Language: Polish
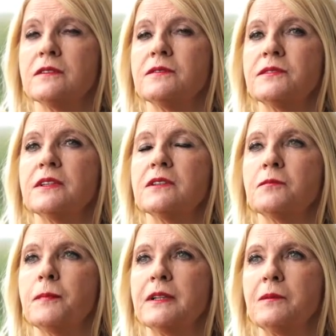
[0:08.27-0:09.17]
Wtedy
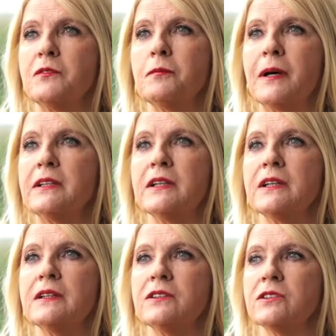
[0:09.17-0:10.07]
wpadamy w
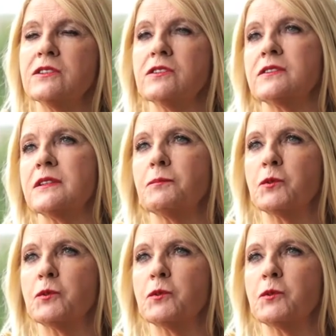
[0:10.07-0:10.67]
panikę, często jest